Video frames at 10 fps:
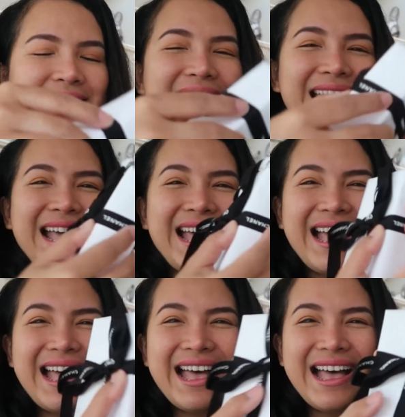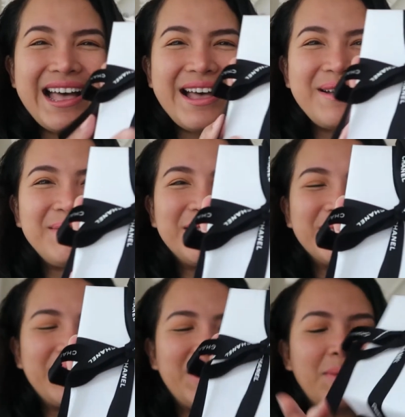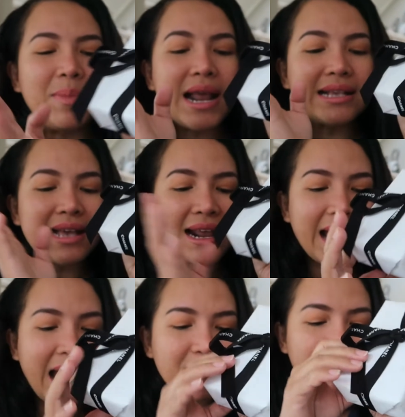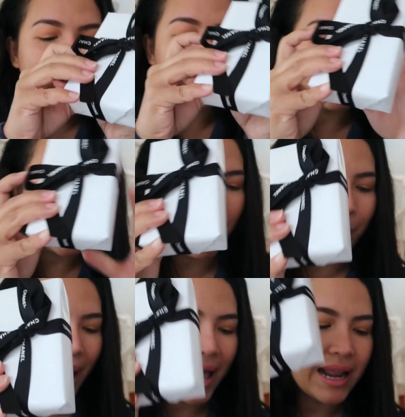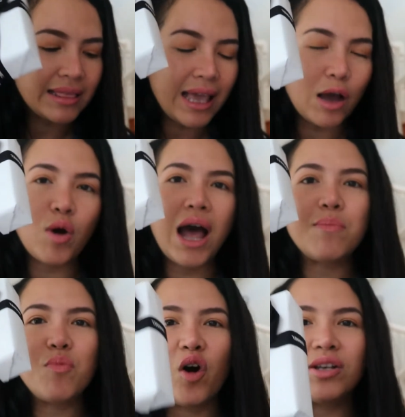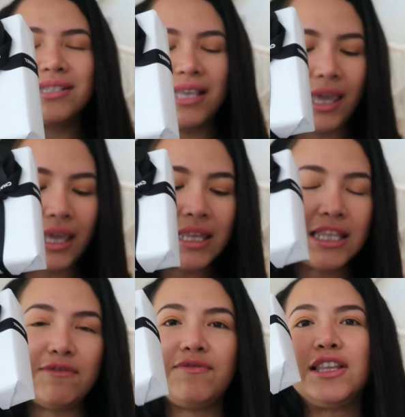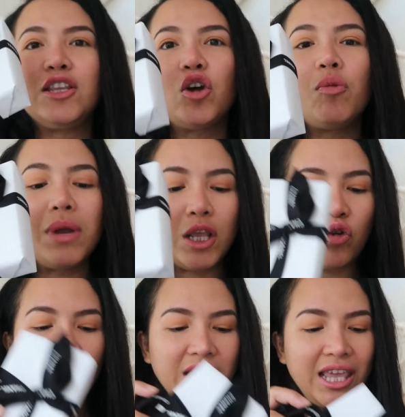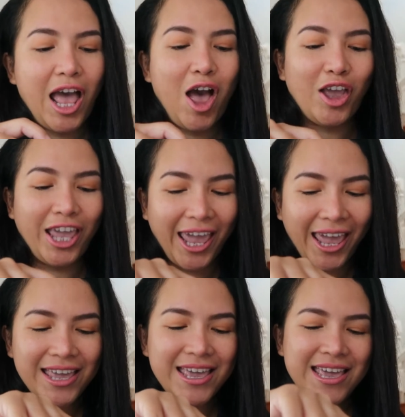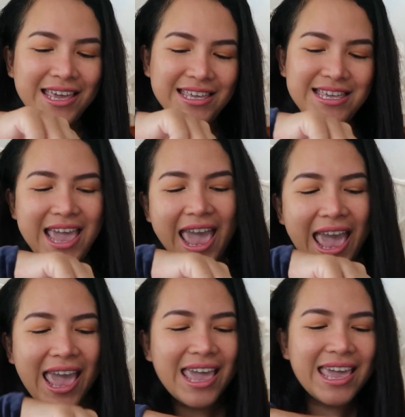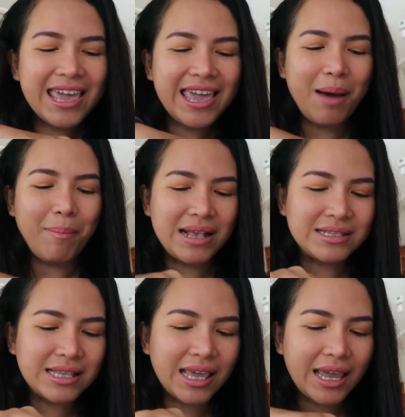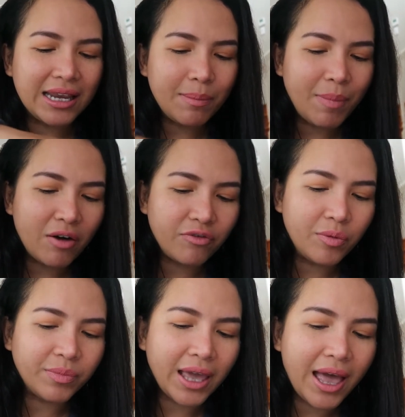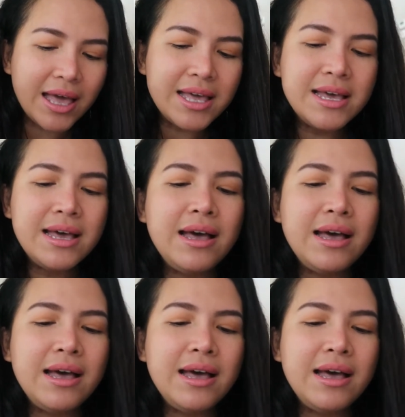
dan tuh penasaran parfumnya apa nanti aku unboxing di video berikutnya oke okay? yay yang pasti ini parfumnya